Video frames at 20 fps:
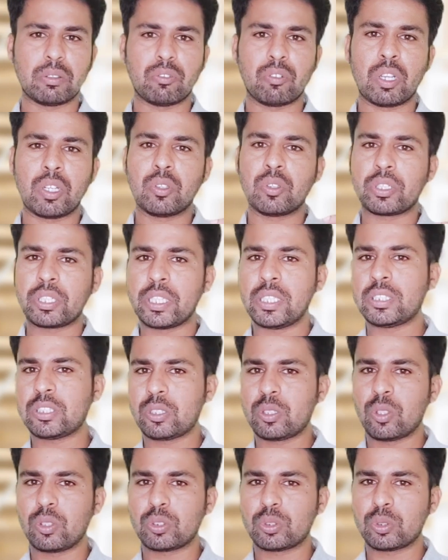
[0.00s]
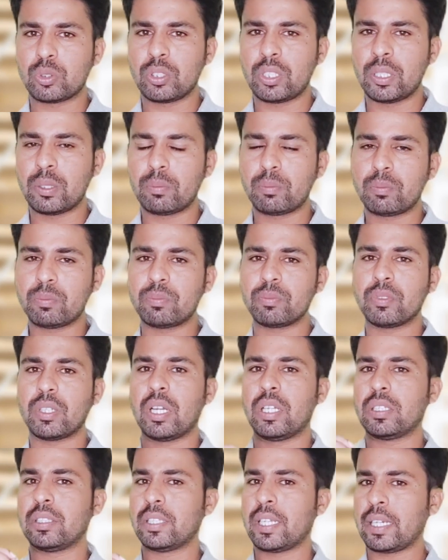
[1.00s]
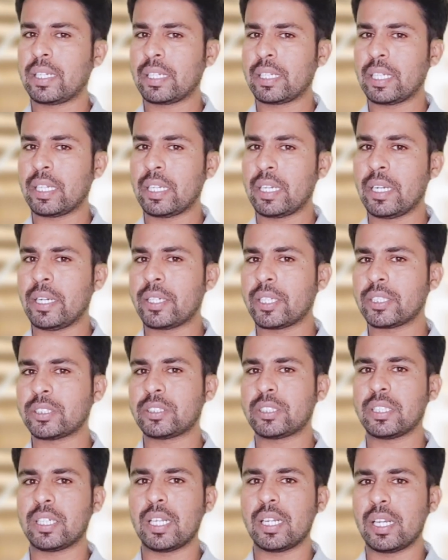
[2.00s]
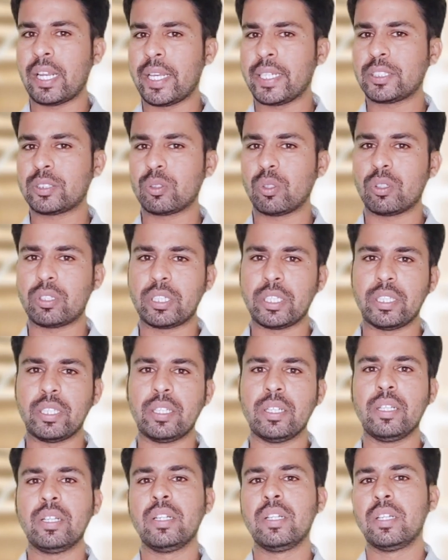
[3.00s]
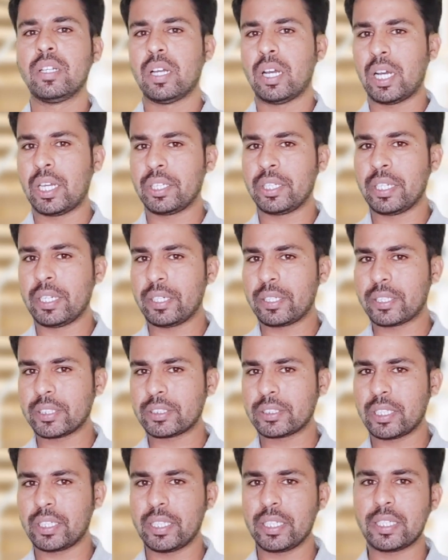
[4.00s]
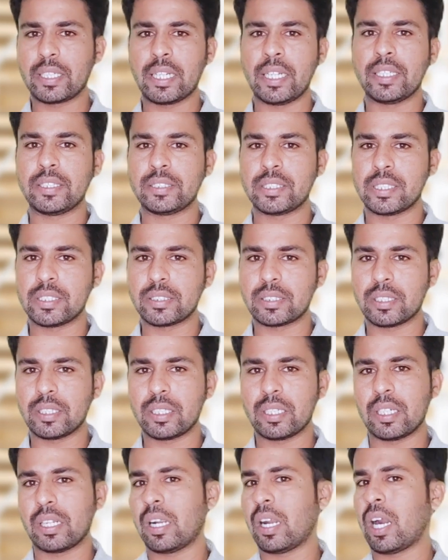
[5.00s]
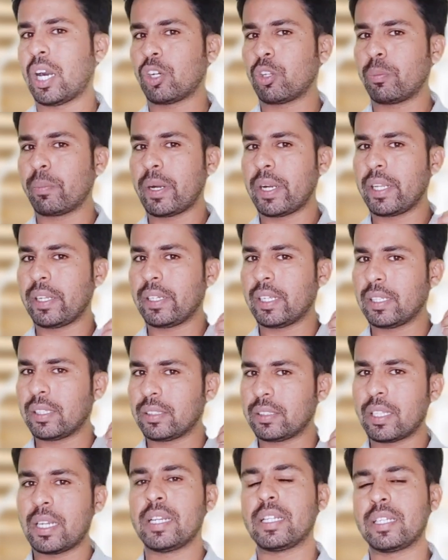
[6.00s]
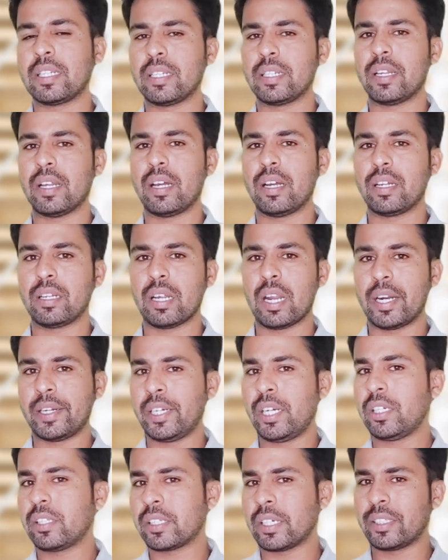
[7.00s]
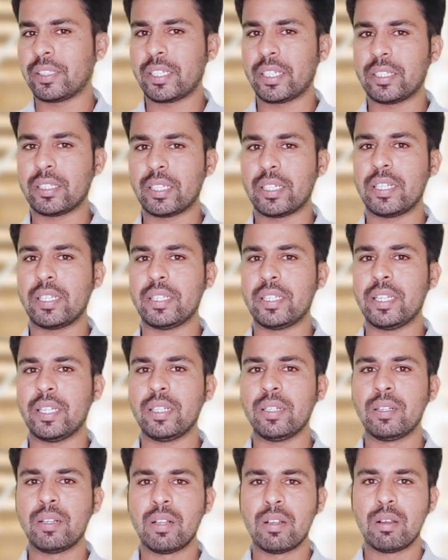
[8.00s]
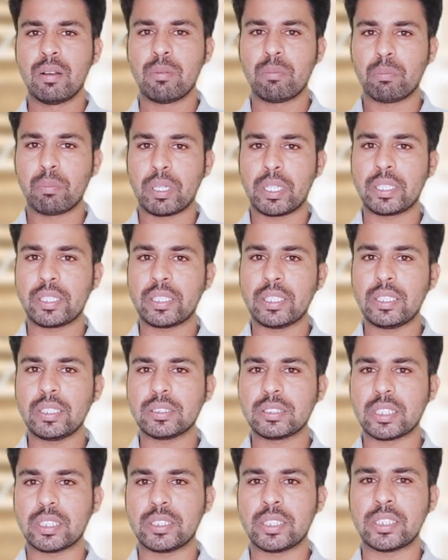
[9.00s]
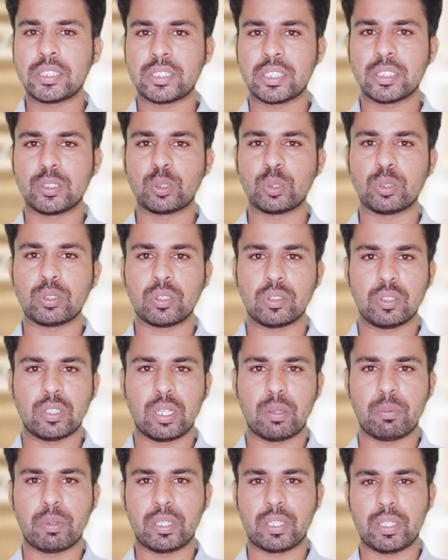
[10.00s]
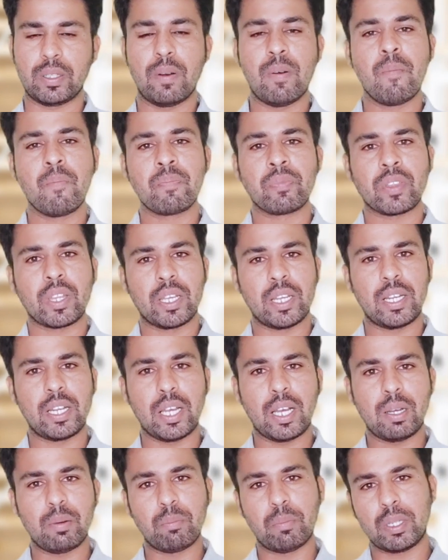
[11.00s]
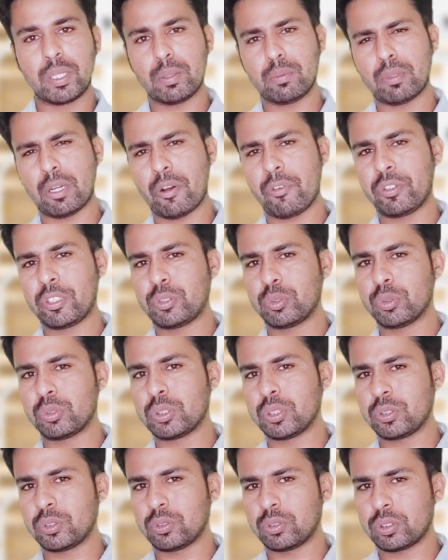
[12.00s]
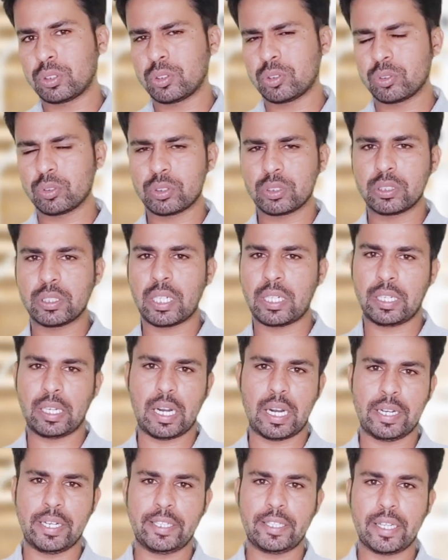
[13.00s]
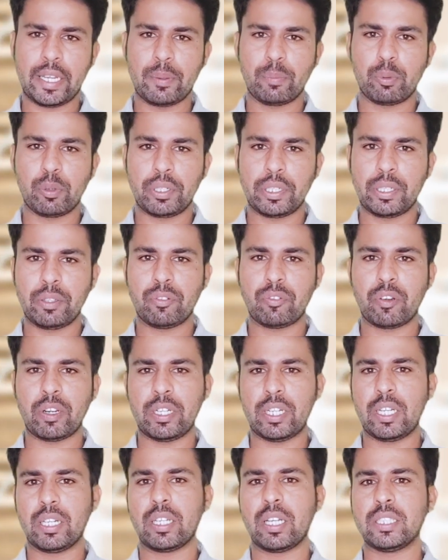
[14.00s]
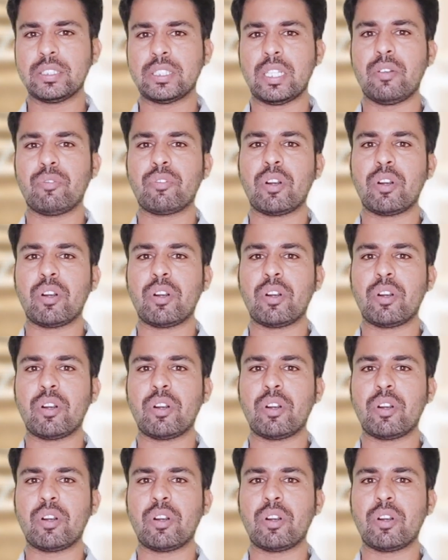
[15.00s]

వాళ్ళు రీల్స్లో చూడడం దానికి ఇంట్రెస్ట్గా లైక్స్ కొట్టి అది ఇంట్రెస్ట్ అని క్లిక్ చేస్తే ఆటోమేటిక్గా దానికి అడల్ట్ కంటెంట్ అనేది మనకి సజెస్ట్ చేస్తుంటుంది అనమాట ఇలా మనం అవి చూసి చూసి చూసి దాన్ని అడిక్ట్ అయిపోయి ఫైనల్గా సెల్ఫ్